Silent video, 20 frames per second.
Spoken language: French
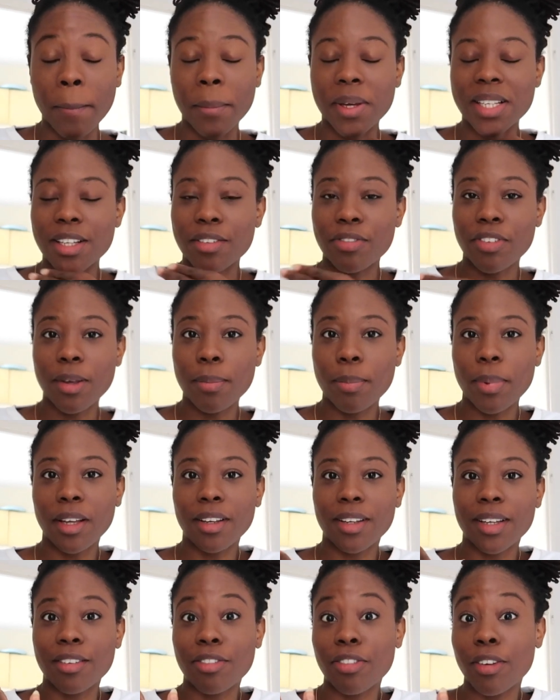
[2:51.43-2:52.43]
mais ça fait
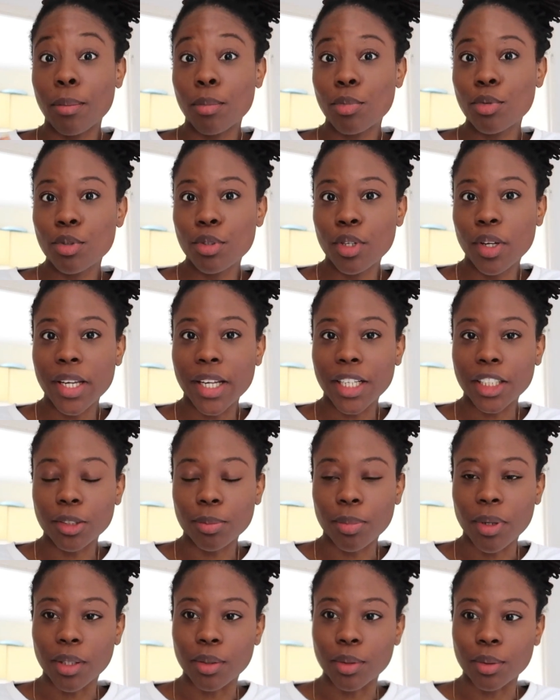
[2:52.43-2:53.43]
effet, boule de
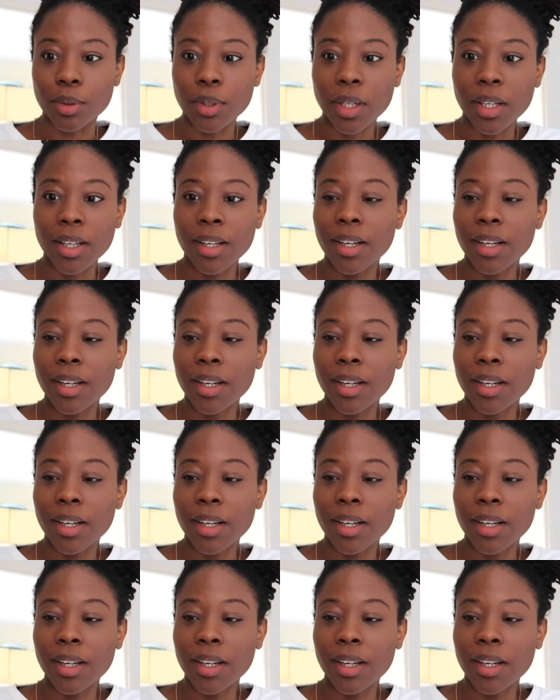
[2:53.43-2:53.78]
neige, pardon.